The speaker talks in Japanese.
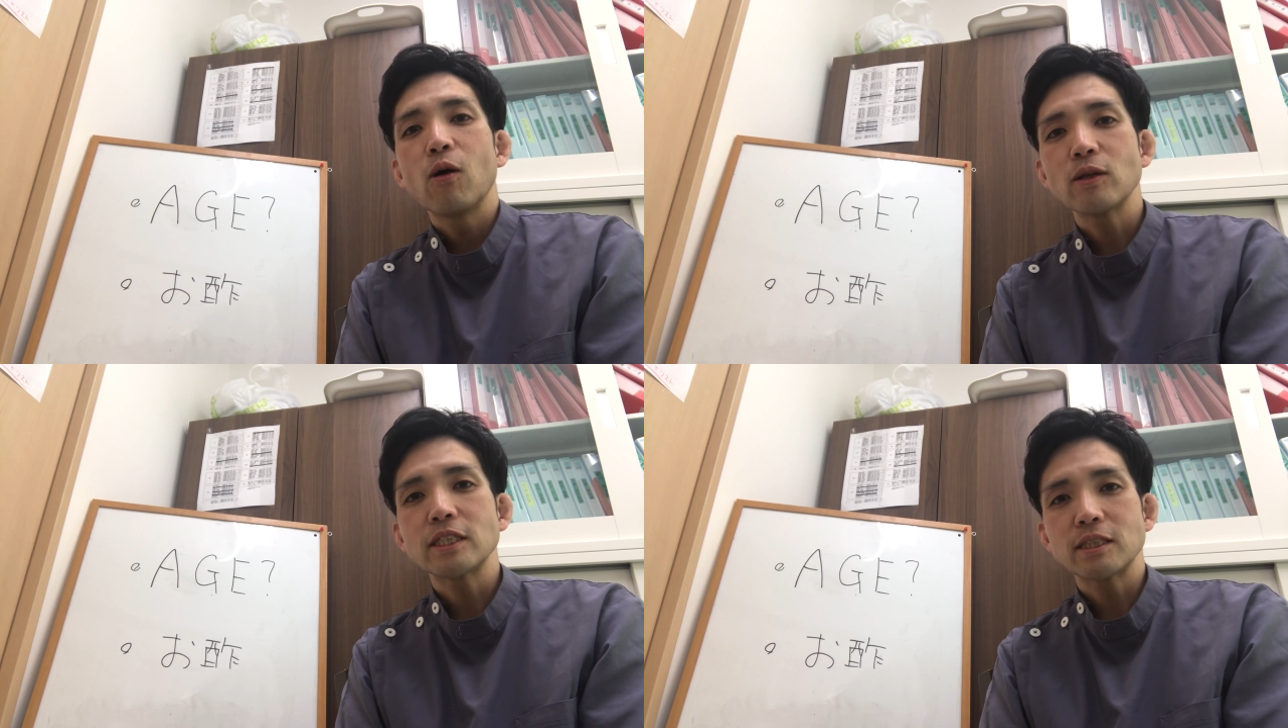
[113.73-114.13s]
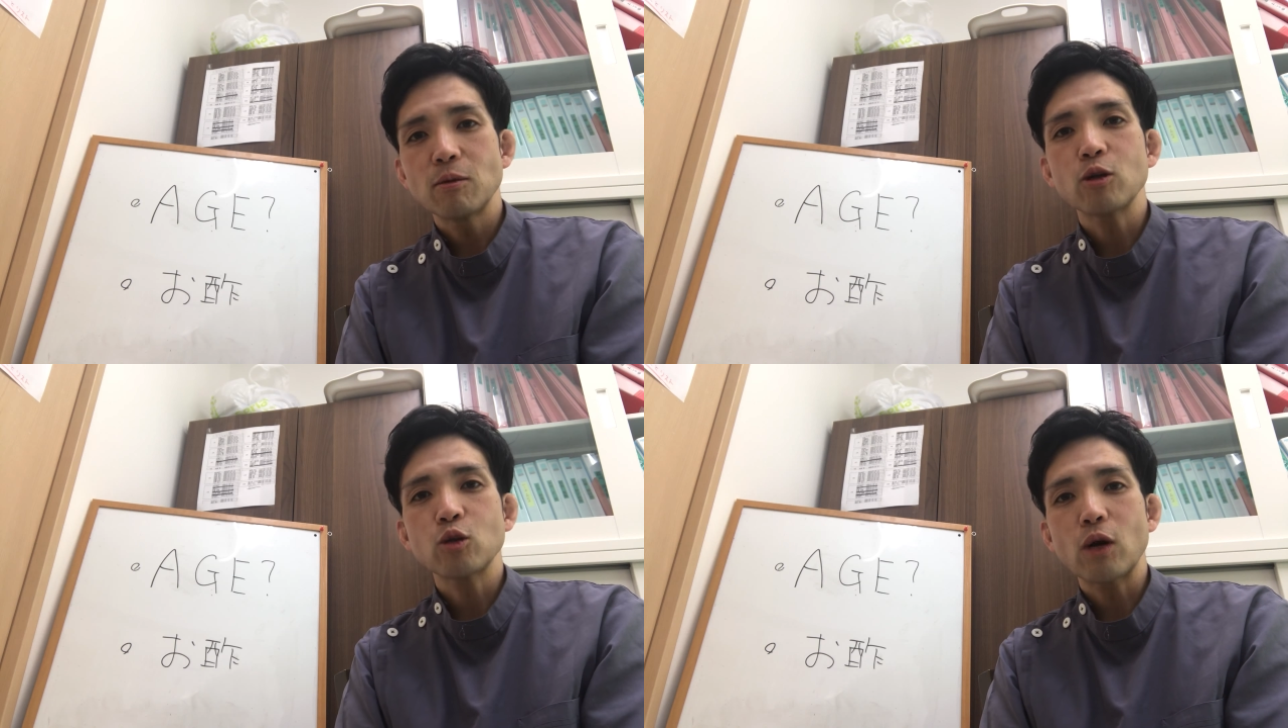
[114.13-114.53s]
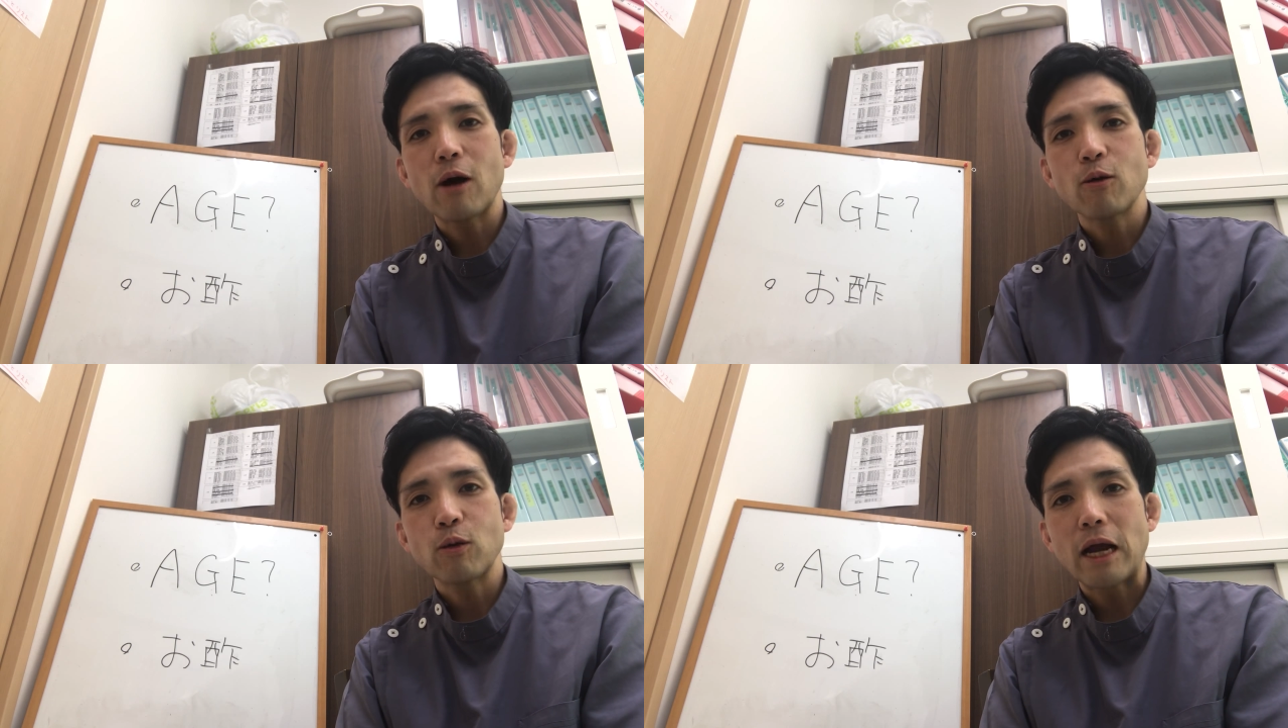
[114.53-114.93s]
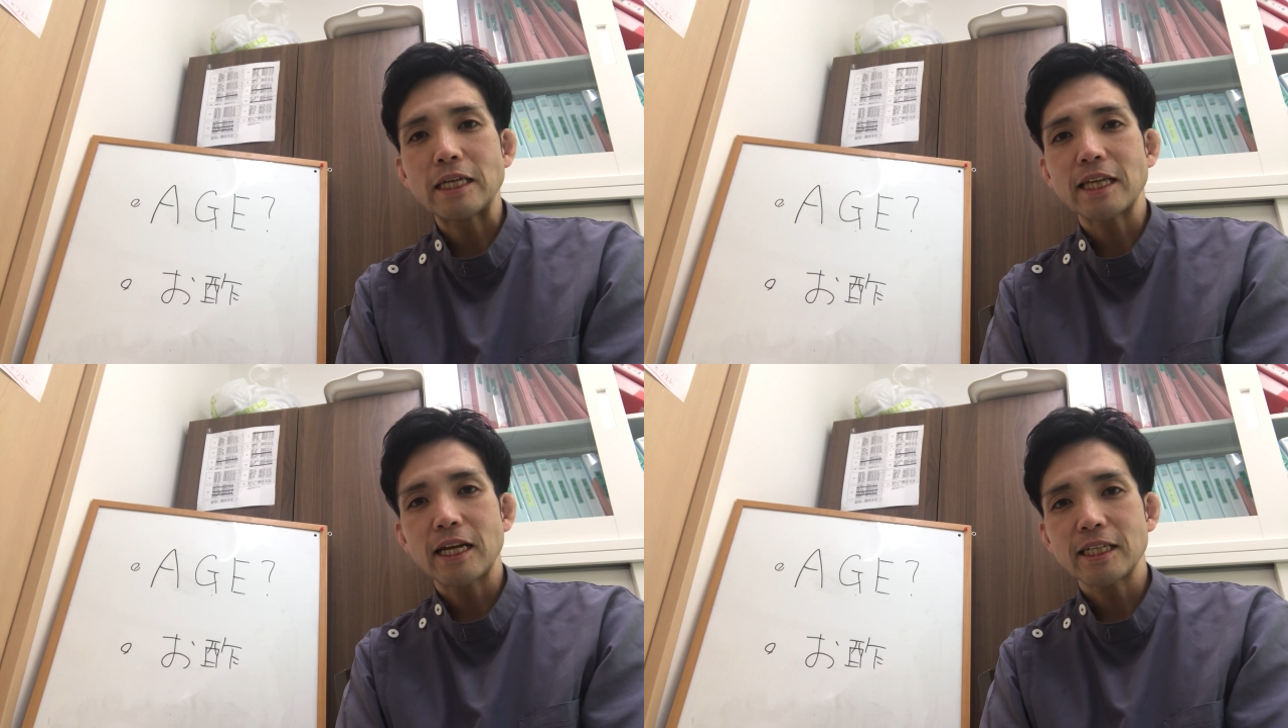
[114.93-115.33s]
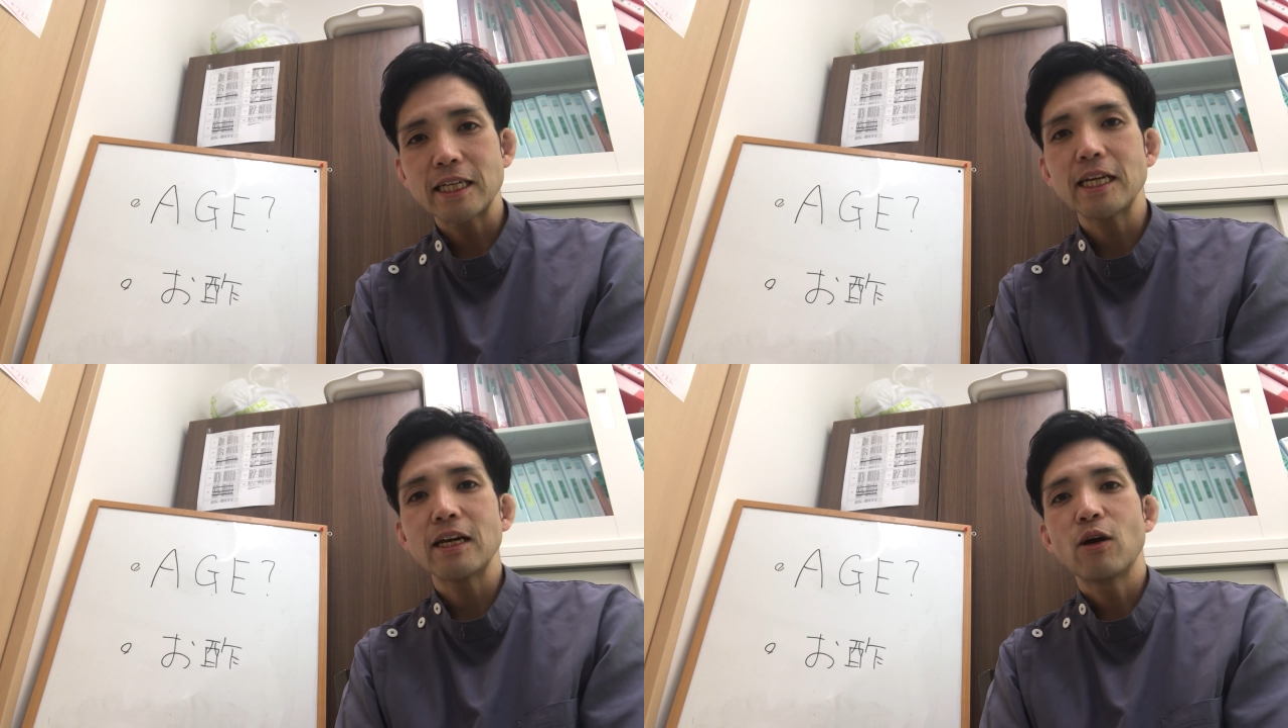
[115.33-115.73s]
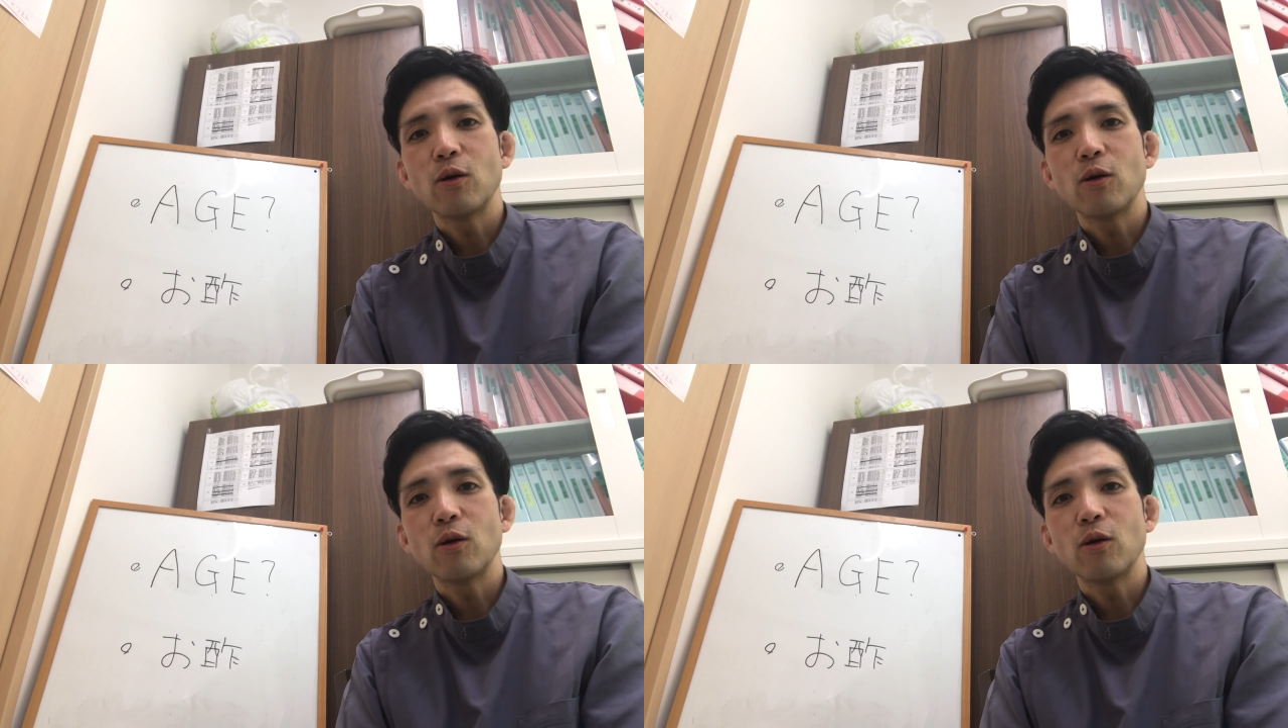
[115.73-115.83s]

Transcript: 本日も動画をご覧いただき